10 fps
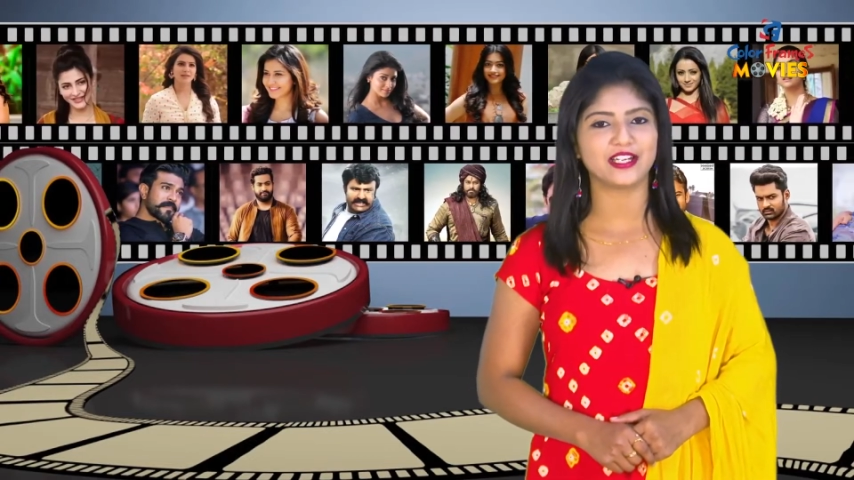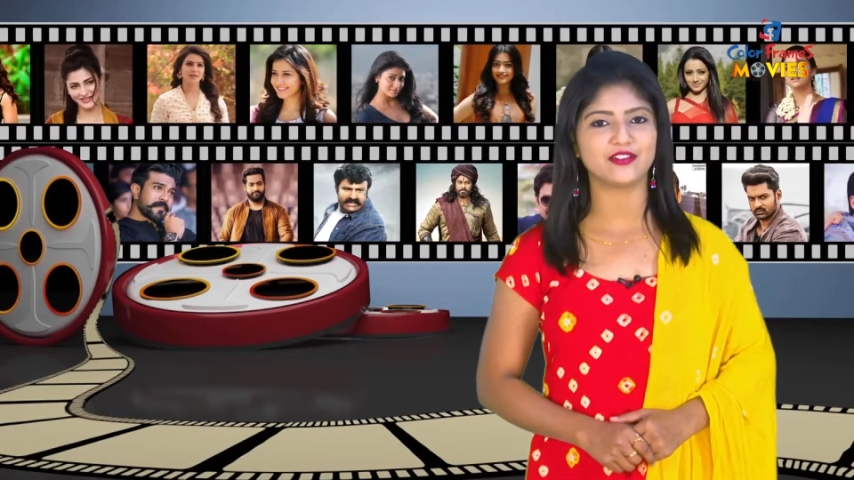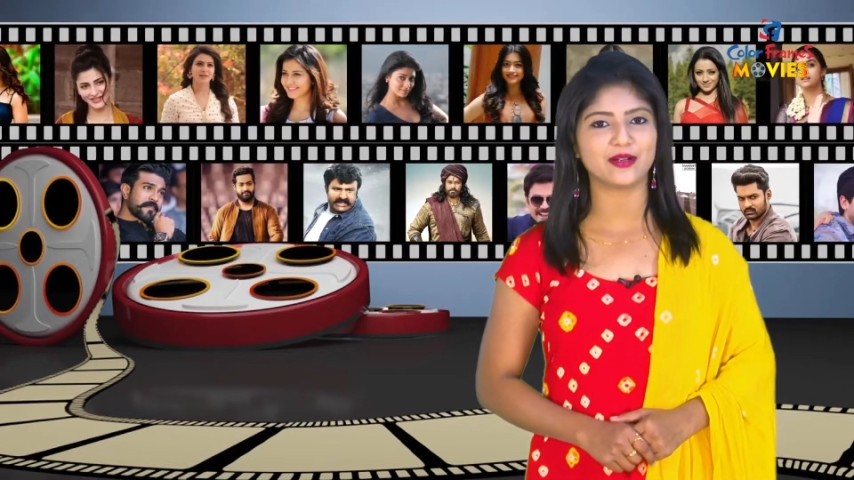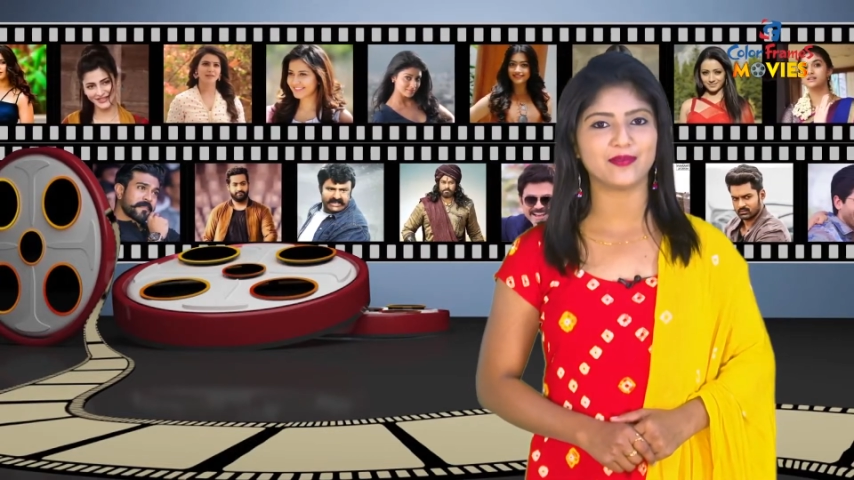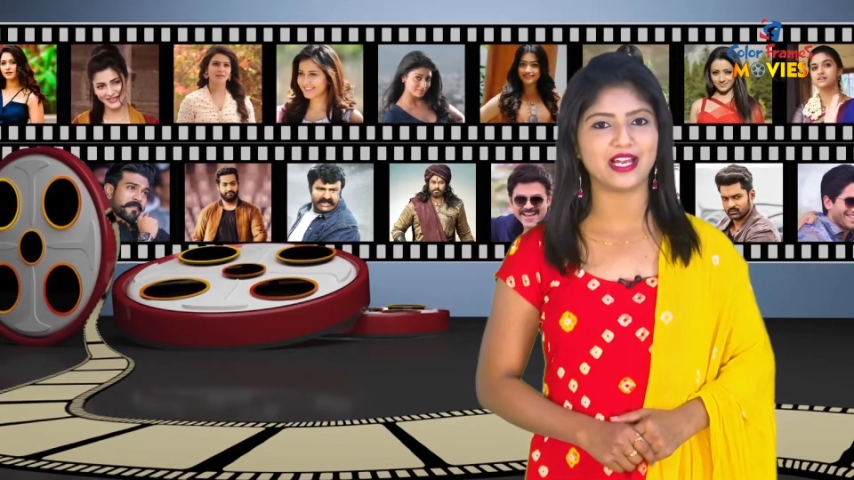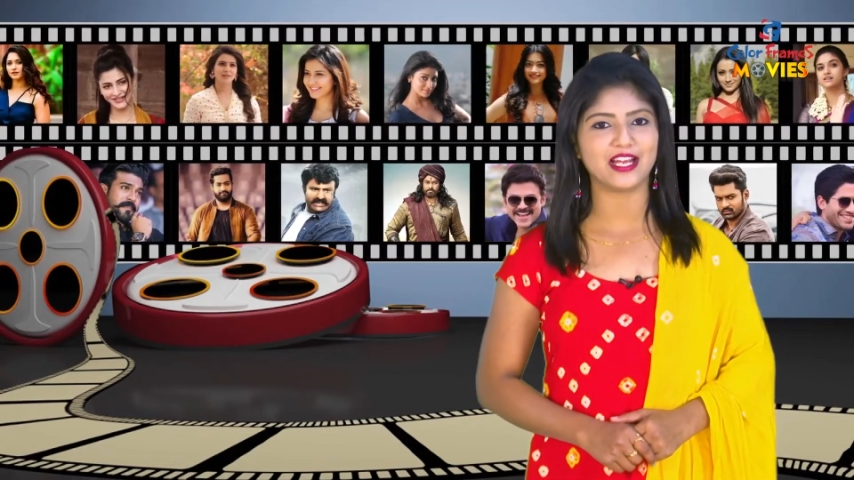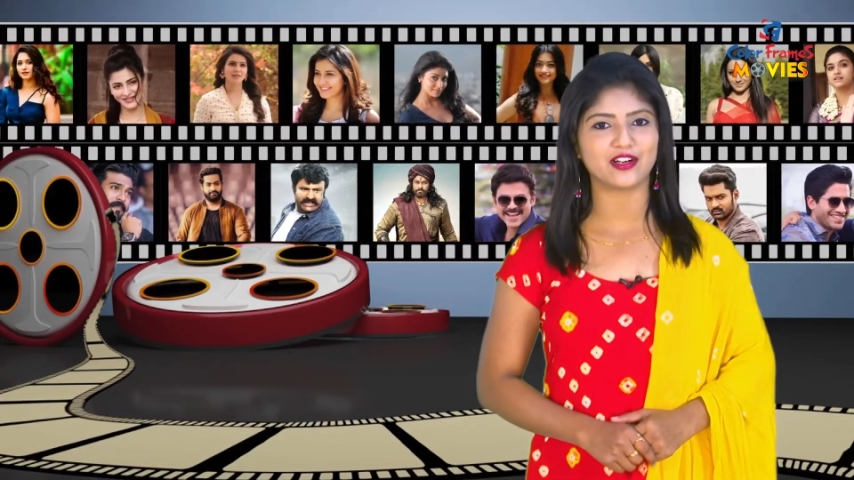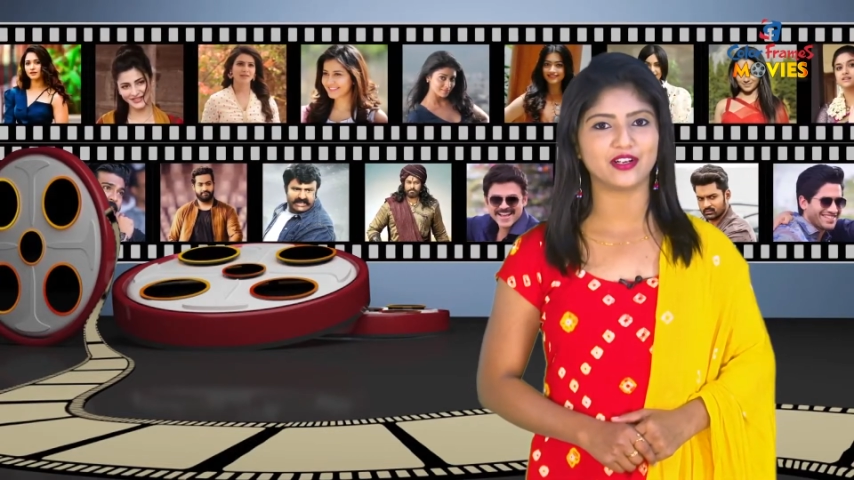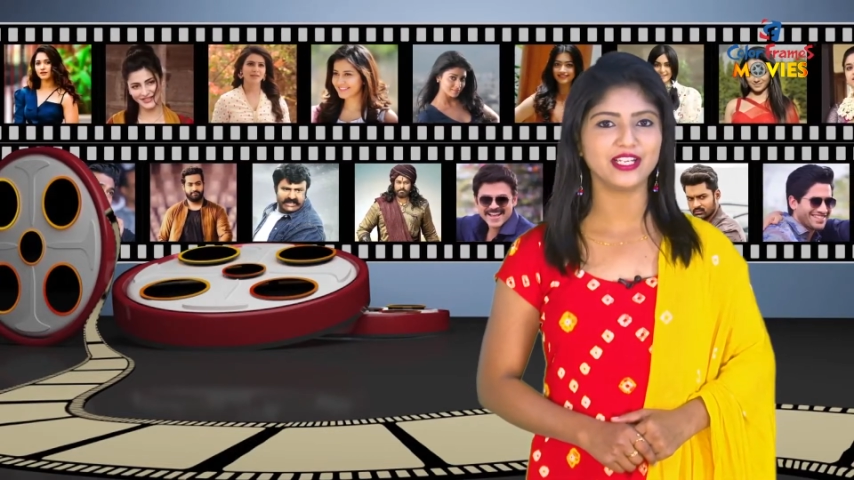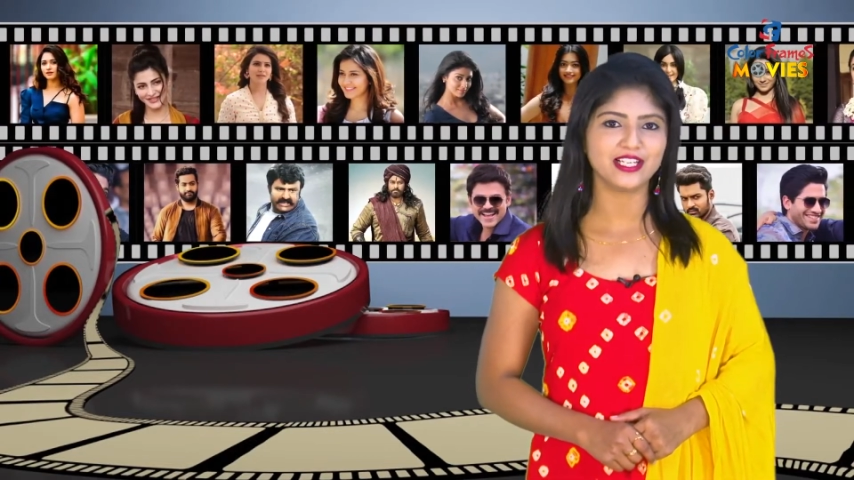ఉన్న బెల్
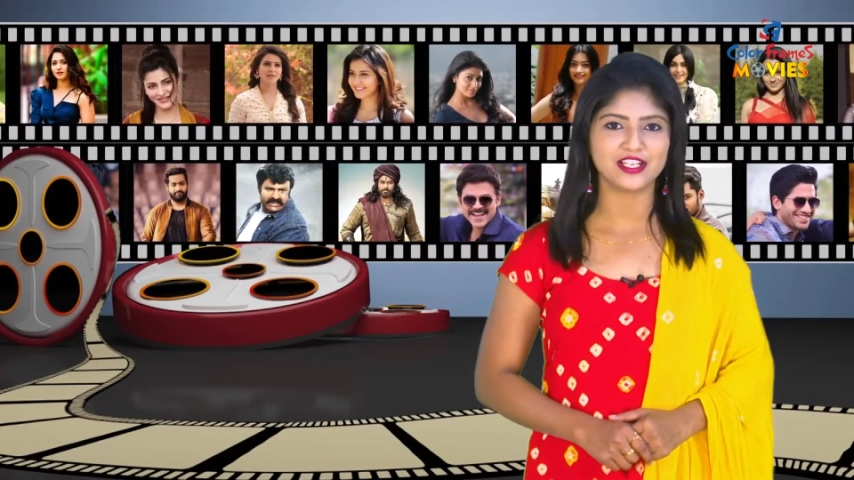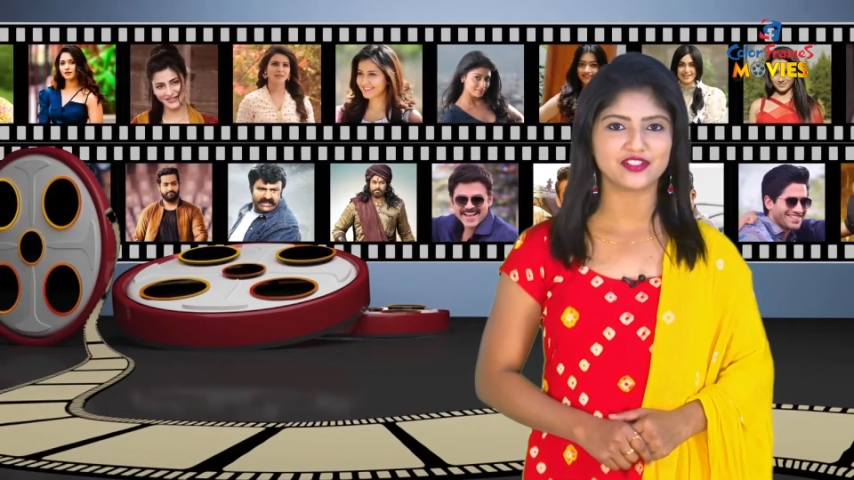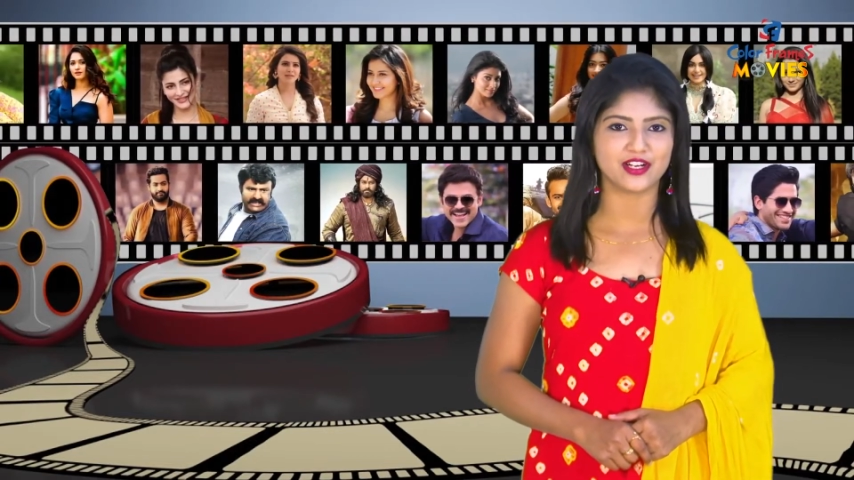ఐకాన్ని క్లిక్